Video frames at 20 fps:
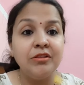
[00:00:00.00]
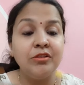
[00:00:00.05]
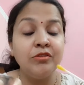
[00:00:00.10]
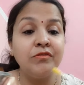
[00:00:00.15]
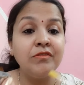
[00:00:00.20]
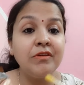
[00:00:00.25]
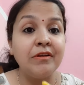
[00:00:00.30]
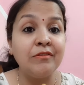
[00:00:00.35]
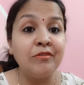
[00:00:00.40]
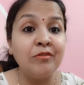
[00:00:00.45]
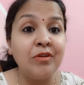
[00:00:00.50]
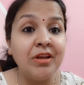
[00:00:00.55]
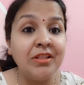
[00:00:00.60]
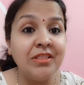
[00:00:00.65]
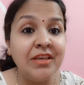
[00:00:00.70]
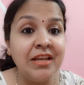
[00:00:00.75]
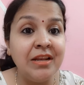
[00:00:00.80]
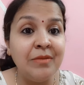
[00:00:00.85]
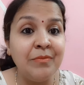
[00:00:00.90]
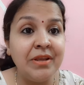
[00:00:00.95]
तो सरसों का
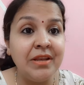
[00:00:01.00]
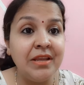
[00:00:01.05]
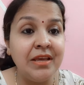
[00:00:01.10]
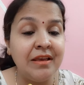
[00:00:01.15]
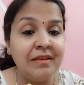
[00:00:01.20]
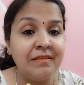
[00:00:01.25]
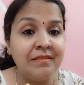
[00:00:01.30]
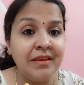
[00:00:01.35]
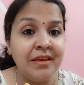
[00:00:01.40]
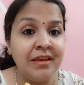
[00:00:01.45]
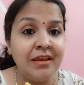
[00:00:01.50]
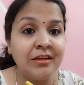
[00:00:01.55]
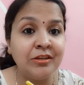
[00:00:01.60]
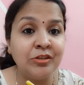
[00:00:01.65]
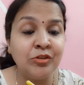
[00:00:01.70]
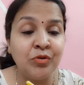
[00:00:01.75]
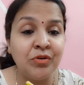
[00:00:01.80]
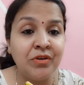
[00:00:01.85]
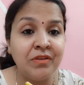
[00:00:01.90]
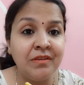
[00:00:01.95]
तेल मैंने ऐसे एक
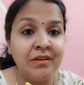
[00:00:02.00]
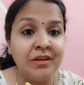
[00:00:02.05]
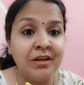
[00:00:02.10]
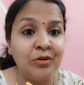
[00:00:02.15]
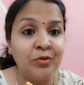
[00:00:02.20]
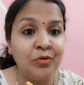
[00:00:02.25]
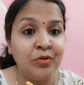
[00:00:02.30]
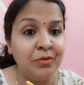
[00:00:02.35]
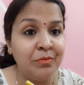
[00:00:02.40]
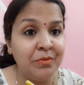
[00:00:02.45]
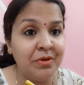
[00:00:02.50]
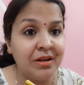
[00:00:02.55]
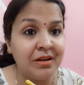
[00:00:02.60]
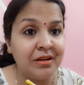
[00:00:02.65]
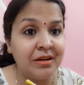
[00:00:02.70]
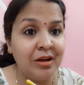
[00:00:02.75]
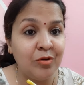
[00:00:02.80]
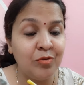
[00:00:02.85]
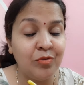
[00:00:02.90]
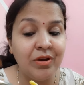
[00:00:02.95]
छोटी सी कटोरी में
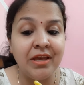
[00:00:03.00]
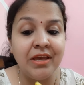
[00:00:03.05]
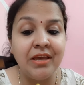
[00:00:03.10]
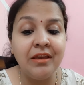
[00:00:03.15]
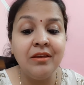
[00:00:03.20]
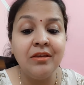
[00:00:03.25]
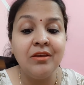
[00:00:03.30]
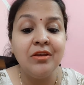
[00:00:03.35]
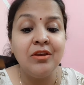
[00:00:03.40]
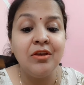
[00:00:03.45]
रखा हुआ है